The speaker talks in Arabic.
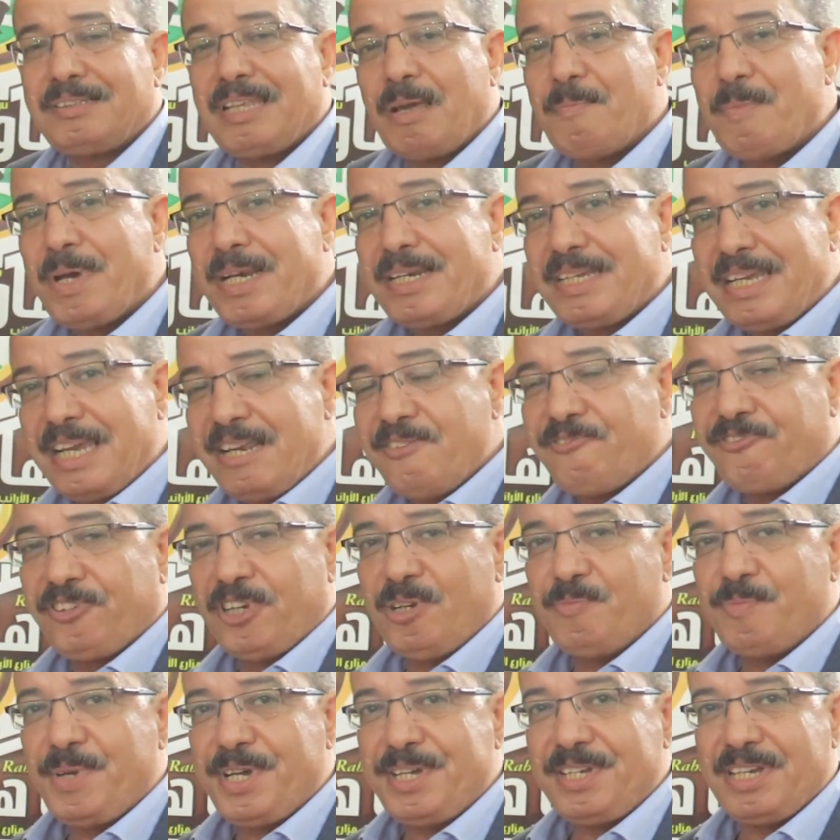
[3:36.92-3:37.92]
80%
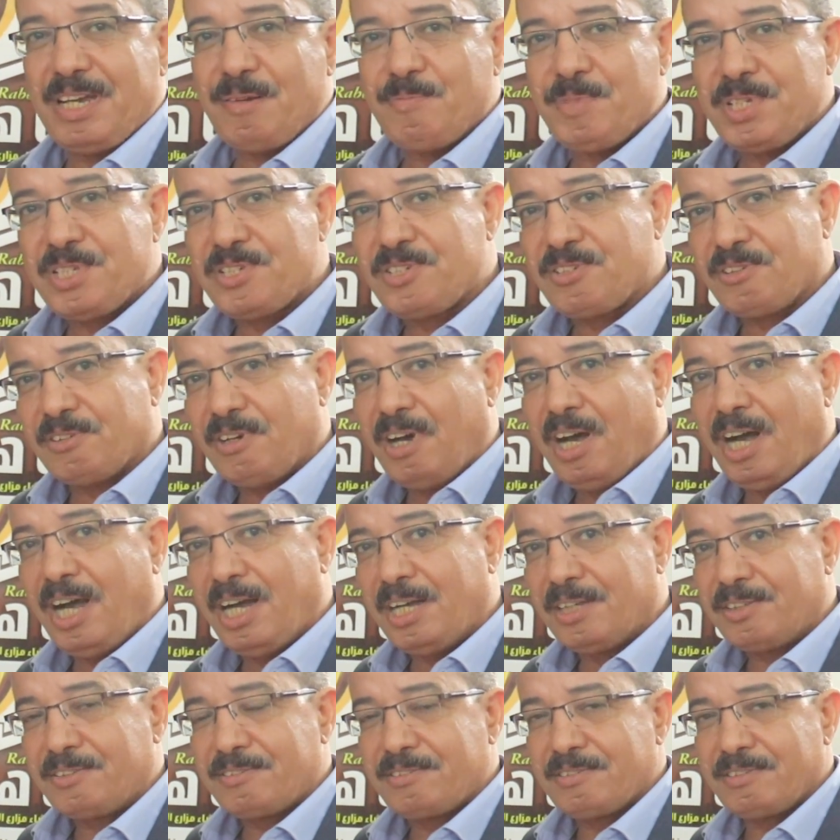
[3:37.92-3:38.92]
من
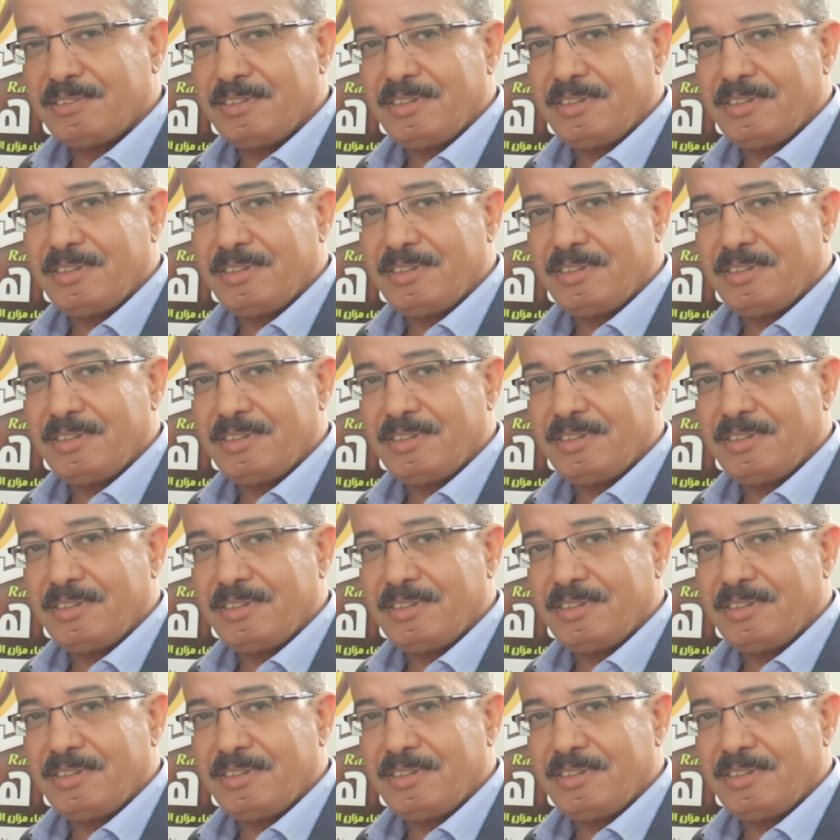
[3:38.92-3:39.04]
صناعه